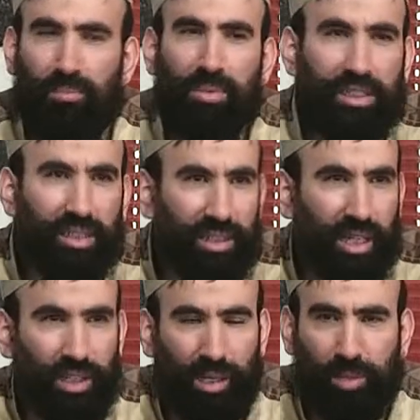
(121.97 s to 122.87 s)
عما
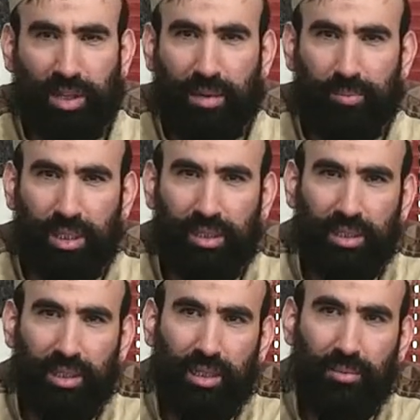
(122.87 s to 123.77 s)
سنحمد ربي
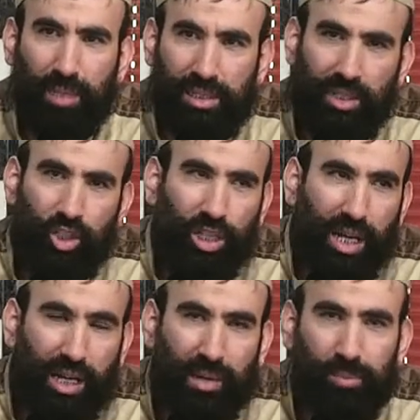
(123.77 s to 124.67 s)
عما
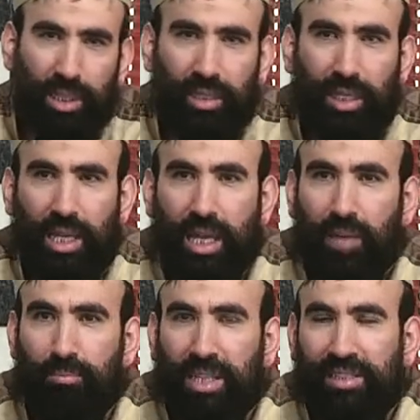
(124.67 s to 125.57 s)
سنشكى ربي
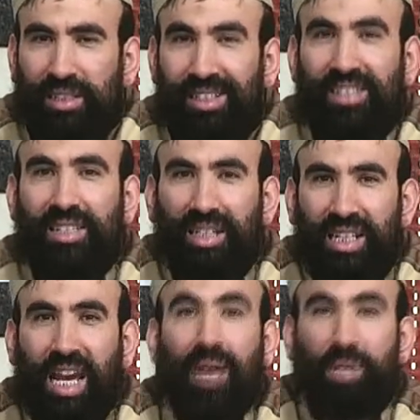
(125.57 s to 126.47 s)
عما
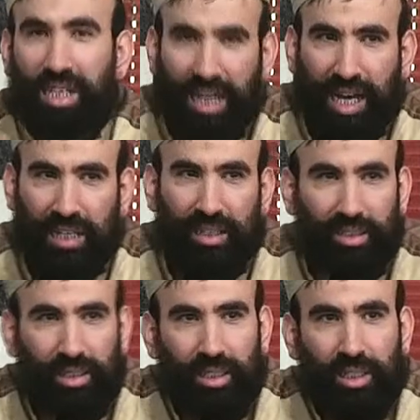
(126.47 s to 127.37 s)
سنسني عمني
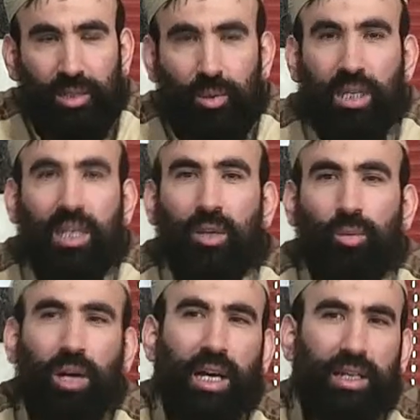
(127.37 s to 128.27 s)
نغانا
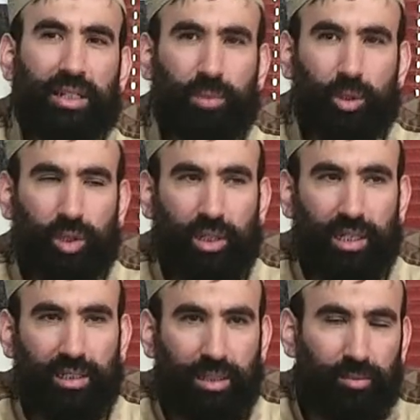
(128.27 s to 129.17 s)
ولذلك قال النبي صلى الله
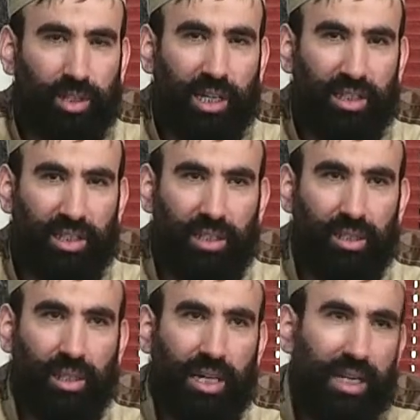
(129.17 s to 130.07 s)
عليه وسلم في
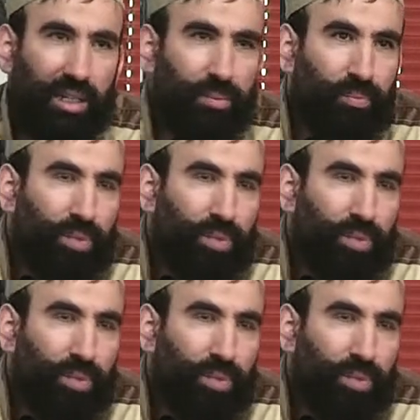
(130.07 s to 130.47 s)
حديث قال